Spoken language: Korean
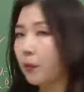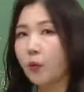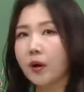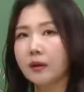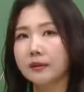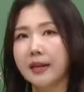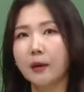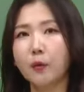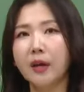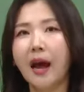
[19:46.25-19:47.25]
뭔가를
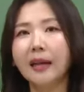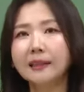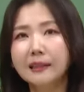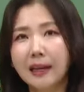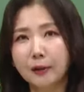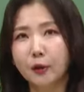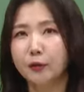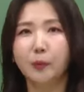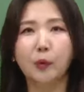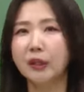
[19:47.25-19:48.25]
새로이 하는
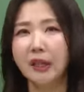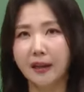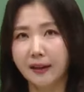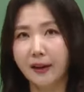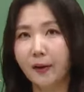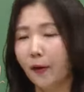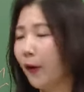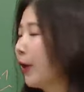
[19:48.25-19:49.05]
액션은 보이지 않아요.